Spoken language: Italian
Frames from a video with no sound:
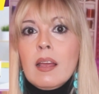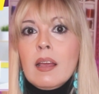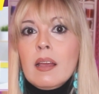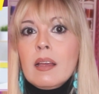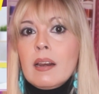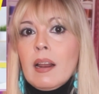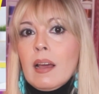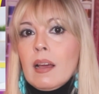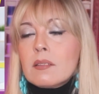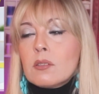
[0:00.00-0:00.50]

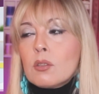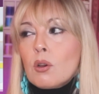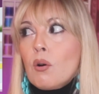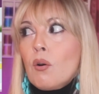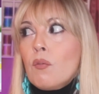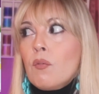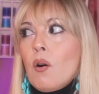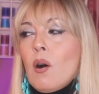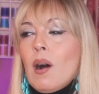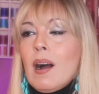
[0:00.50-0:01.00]
la
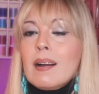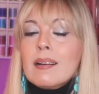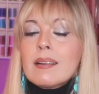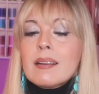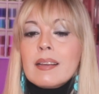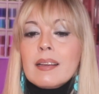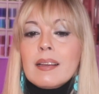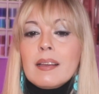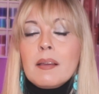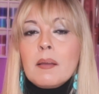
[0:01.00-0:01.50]
trovo
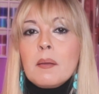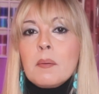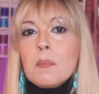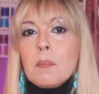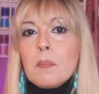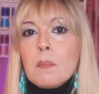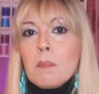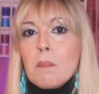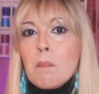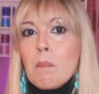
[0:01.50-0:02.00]
anche
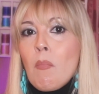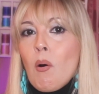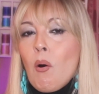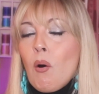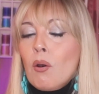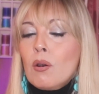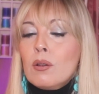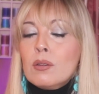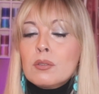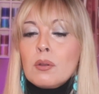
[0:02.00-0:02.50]

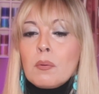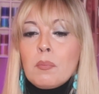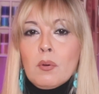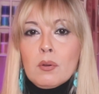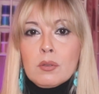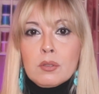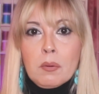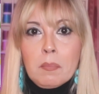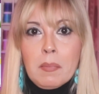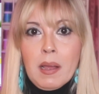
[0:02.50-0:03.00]
molto
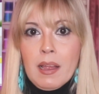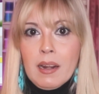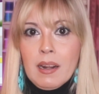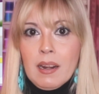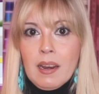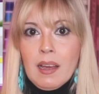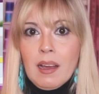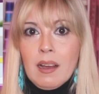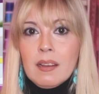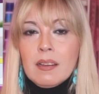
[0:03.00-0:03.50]
molto
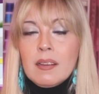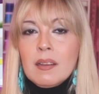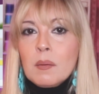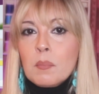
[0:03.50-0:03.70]
bella